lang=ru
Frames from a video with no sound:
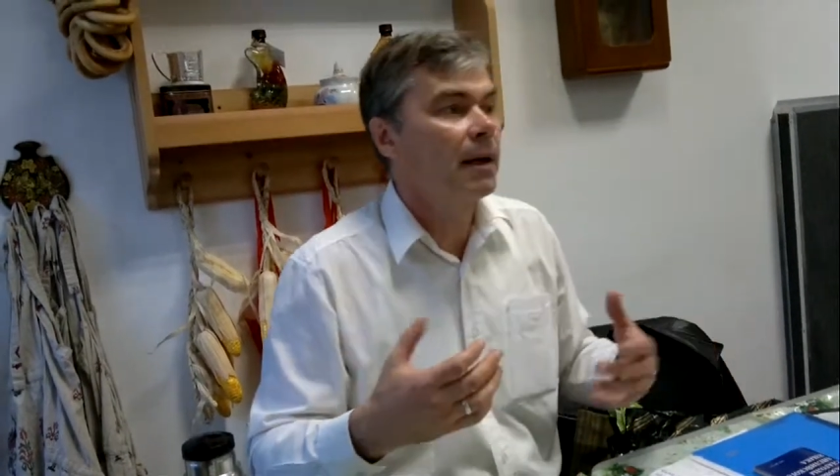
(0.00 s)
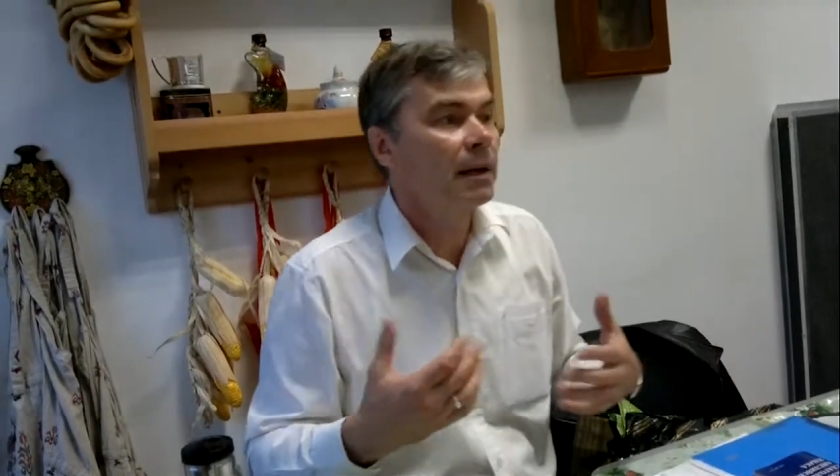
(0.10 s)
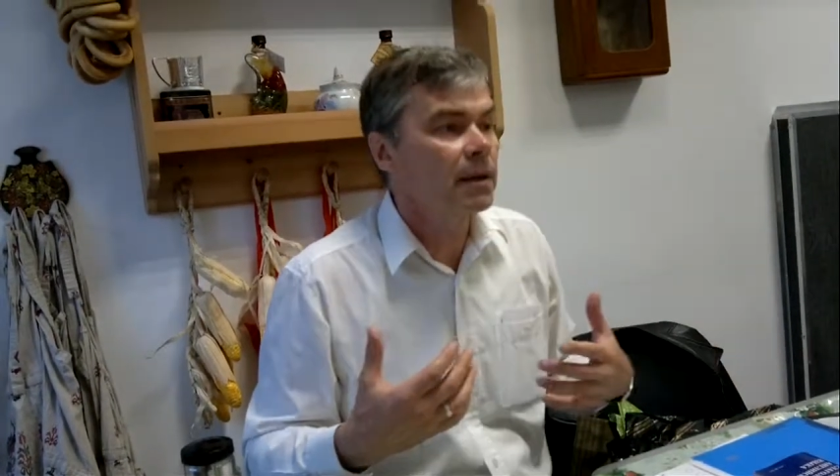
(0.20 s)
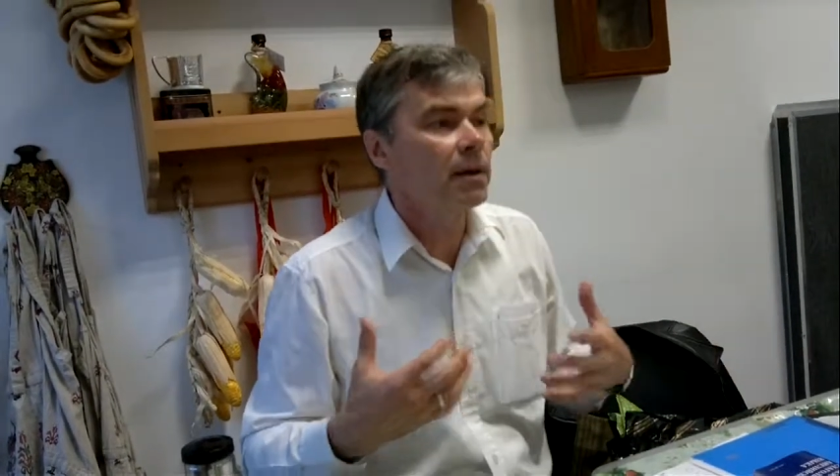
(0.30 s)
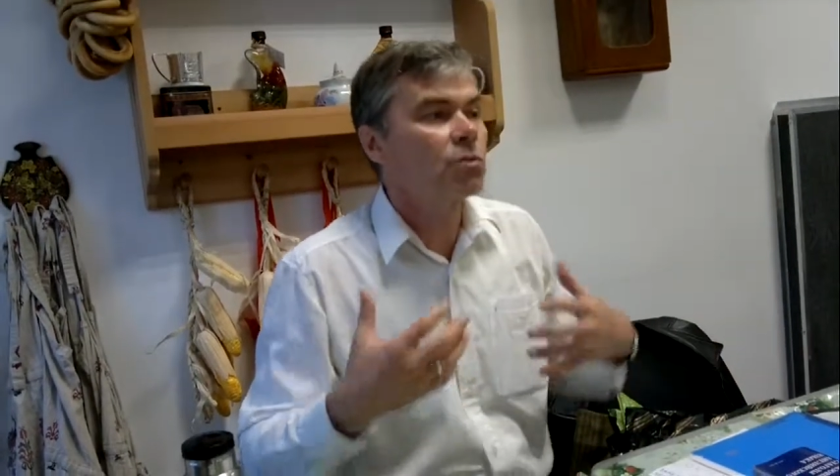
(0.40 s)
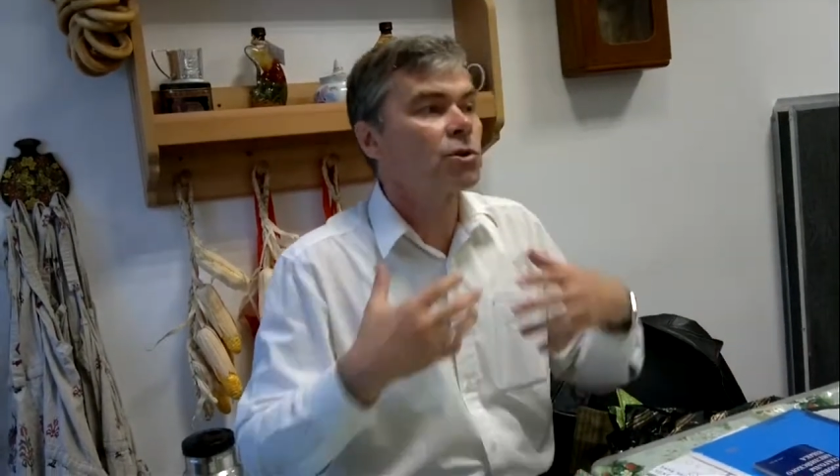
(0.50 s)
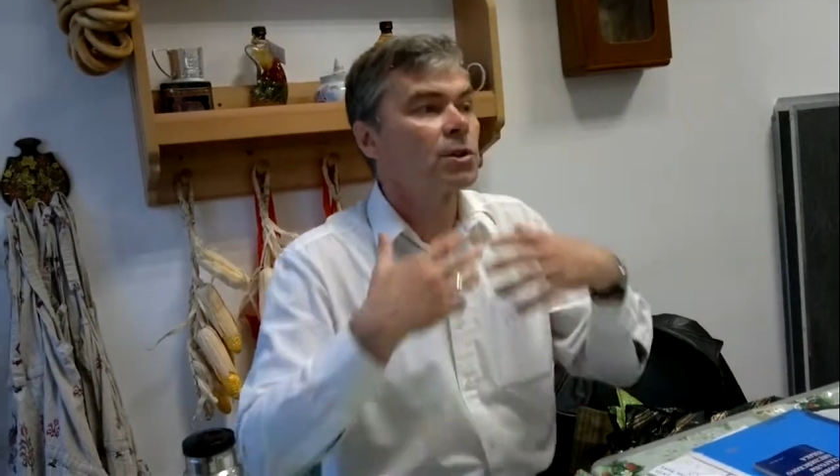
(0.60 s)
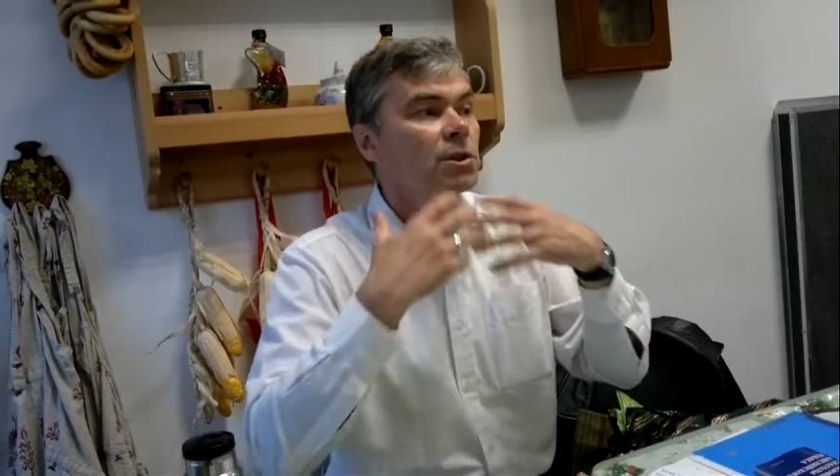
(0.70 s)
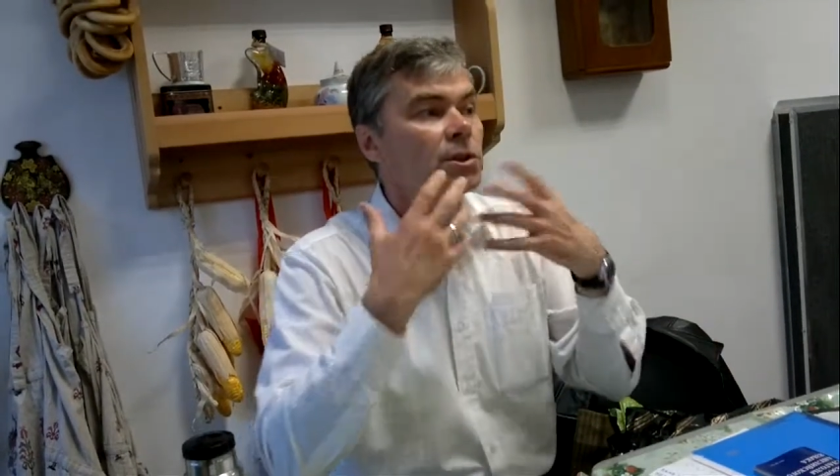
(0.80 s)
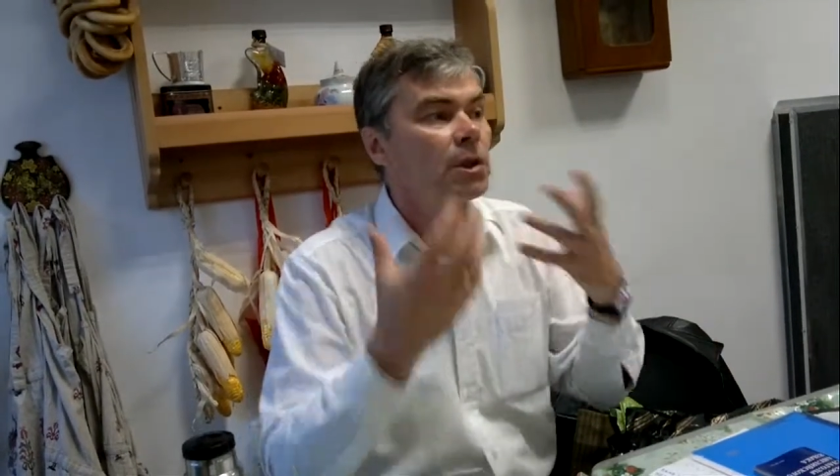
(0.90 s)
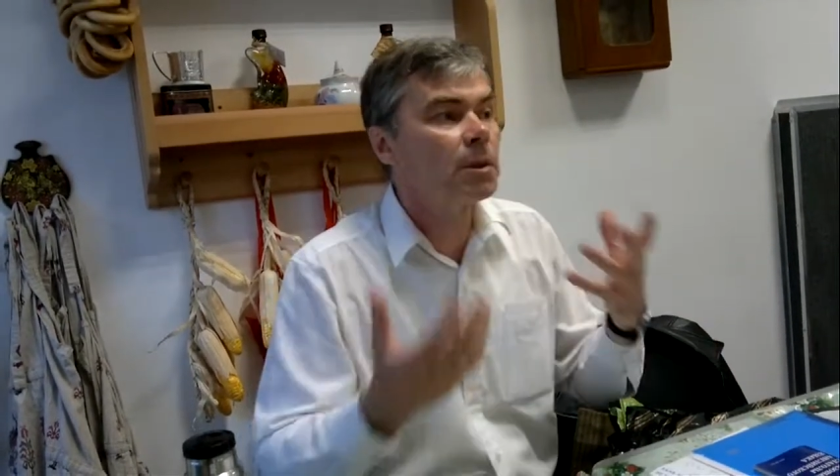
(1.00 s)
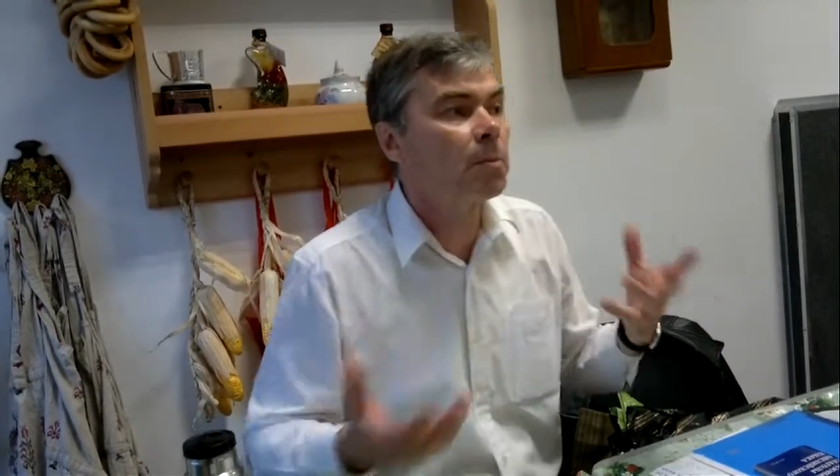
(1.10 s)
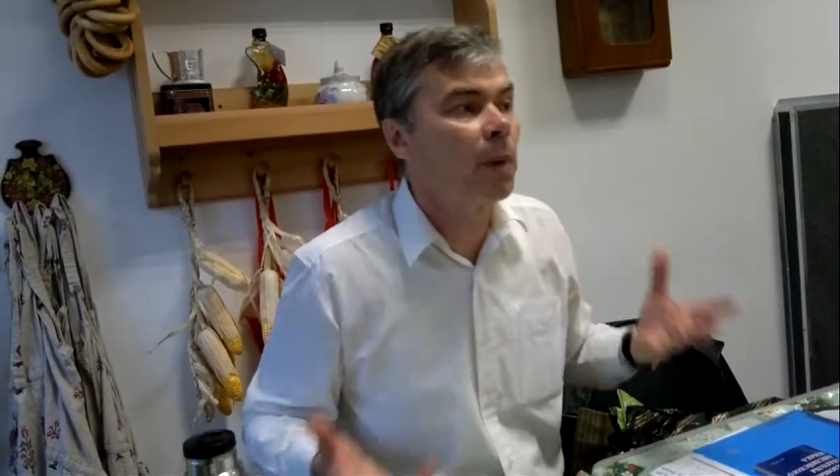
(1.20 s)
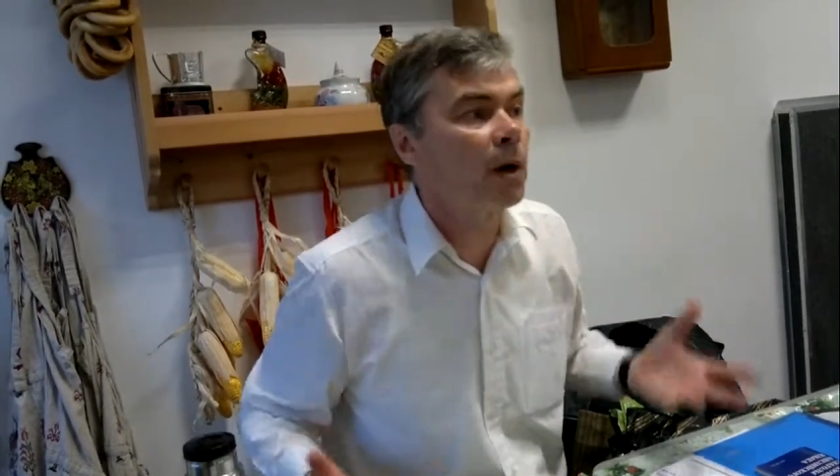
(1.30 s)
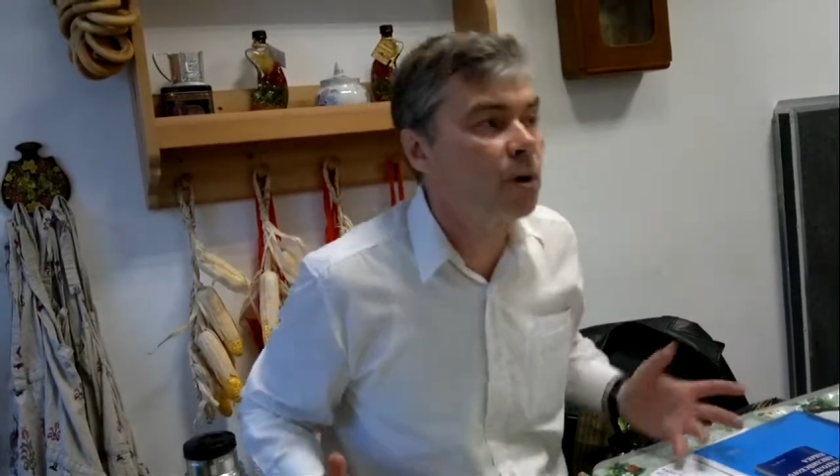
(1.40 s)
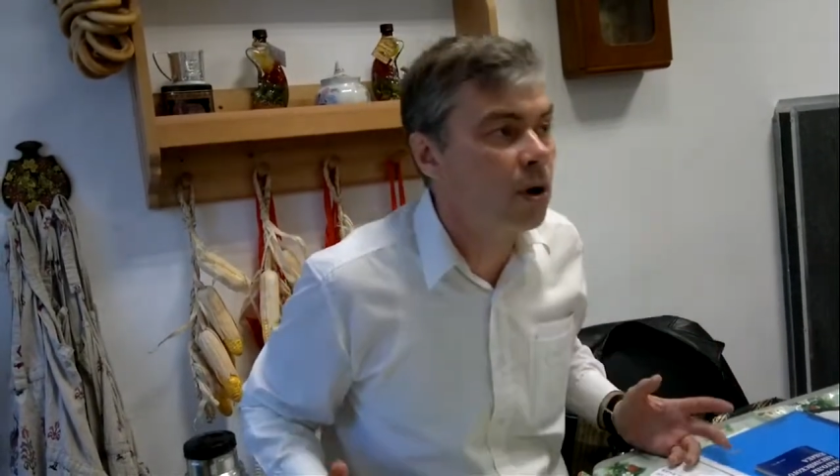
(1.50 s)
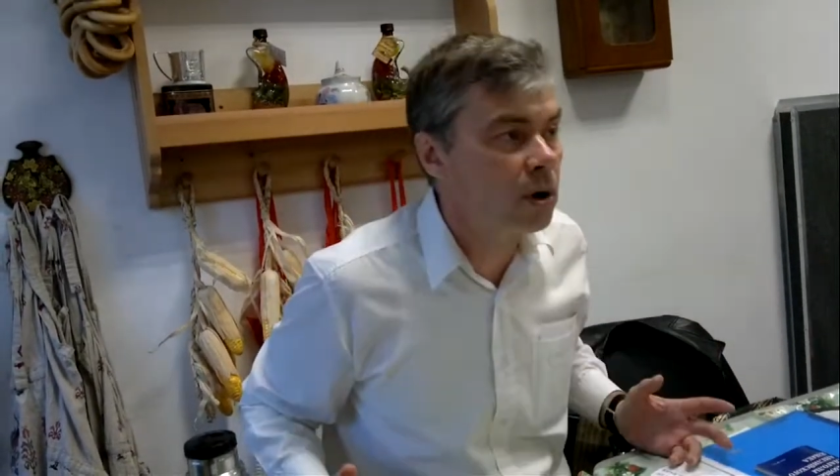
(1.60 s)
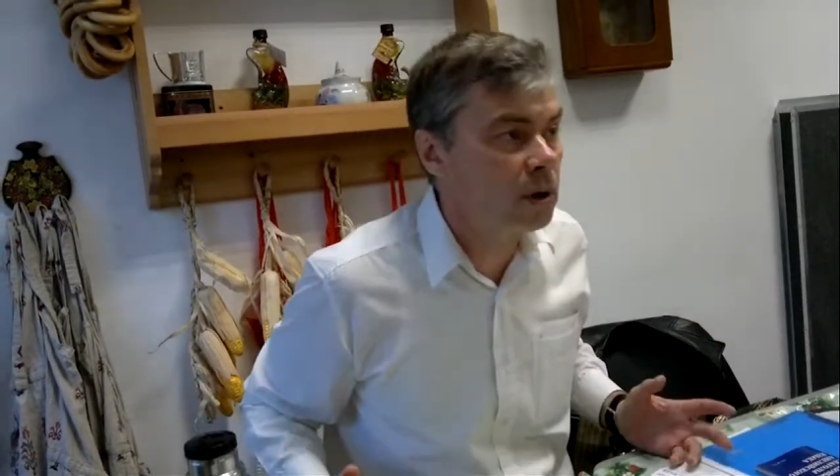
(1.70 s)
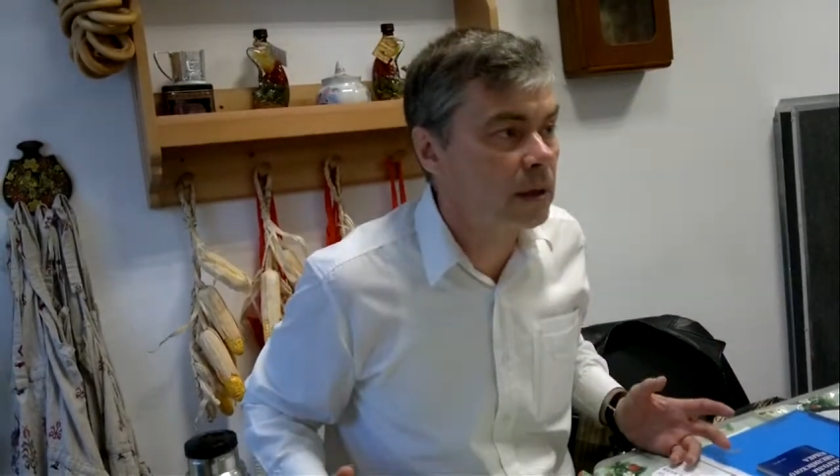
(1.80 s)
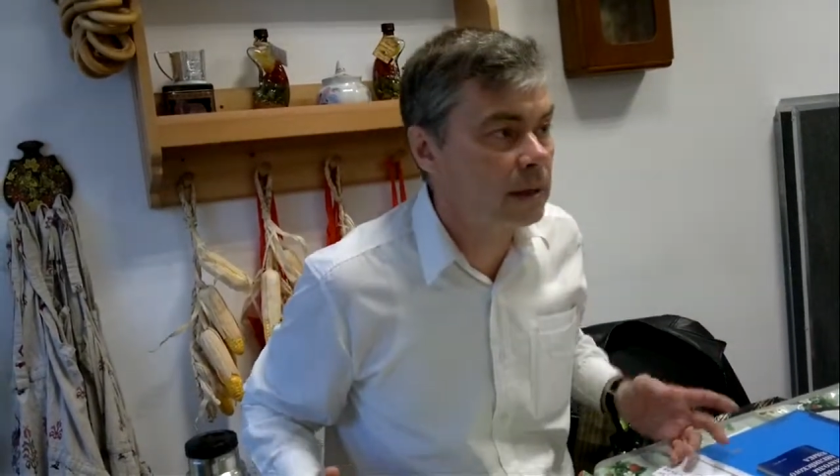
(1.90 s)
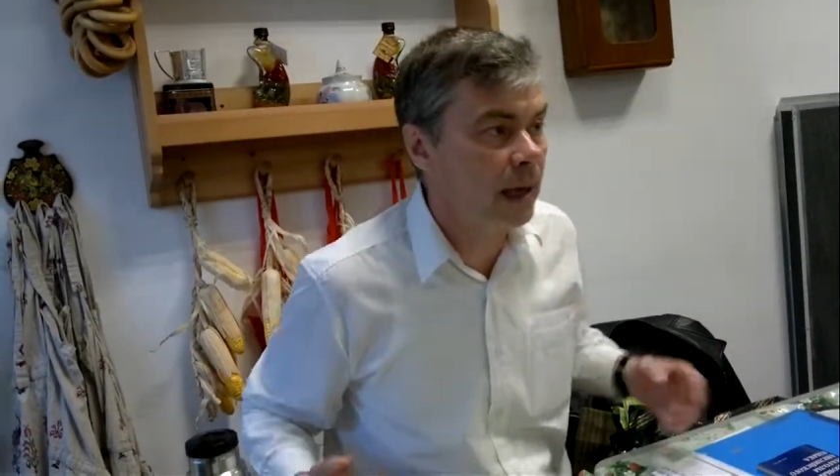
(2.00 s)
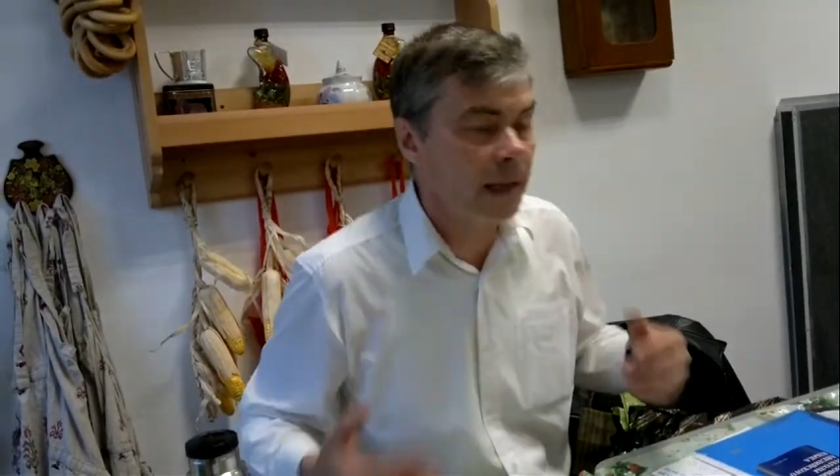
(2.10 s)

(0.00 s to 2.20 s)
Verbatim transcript: ну, я уже ну, сыт по горло, да,